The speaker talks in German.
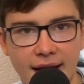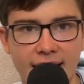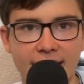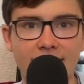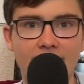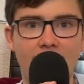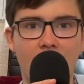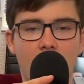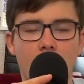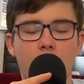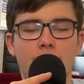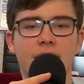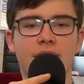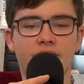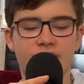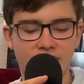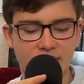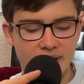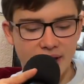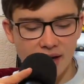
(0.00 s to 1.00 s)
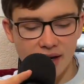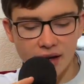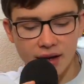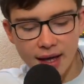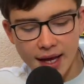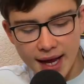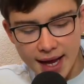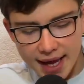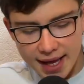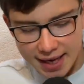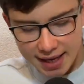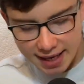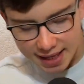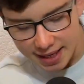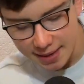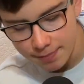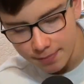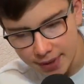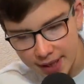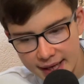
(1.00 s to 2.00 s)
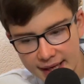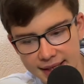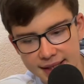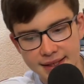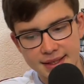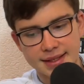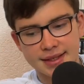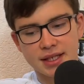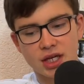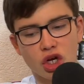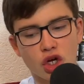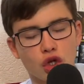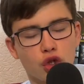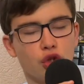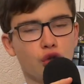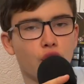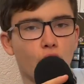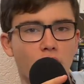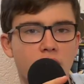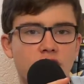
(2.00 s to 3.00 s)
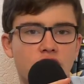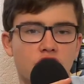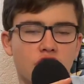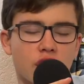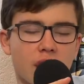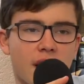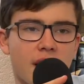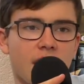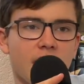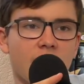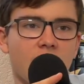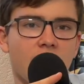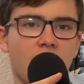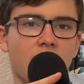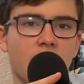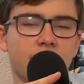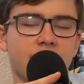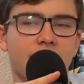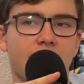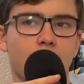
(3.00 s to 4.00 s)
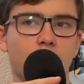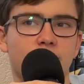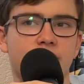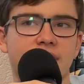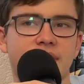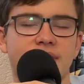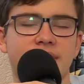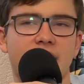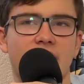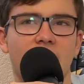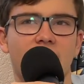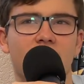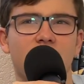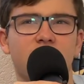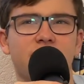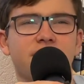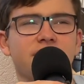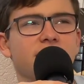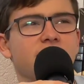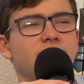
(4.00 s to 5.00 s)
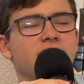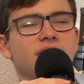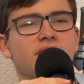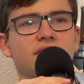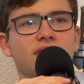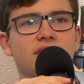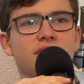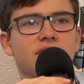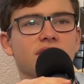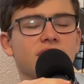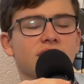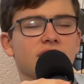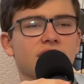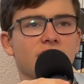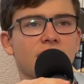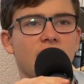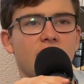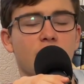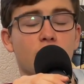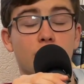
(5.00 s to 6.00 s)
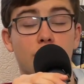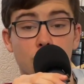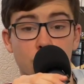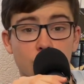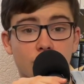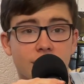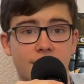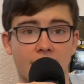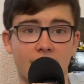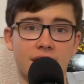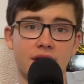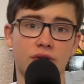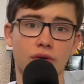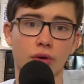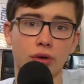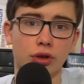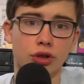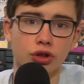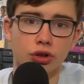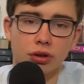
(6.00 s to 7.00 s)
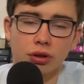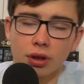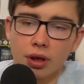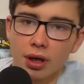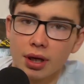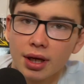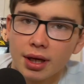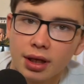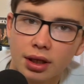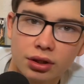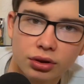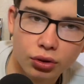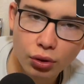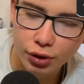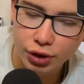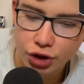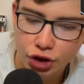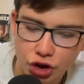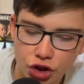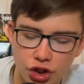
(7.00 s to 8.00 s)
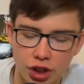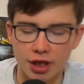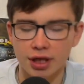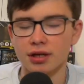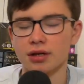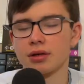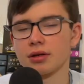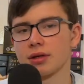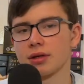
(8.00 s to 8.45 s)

dann haben wir Lieblingsdeutscher. Da muss ich sagen, ich unterstütze alle Deutsche, Deutschen.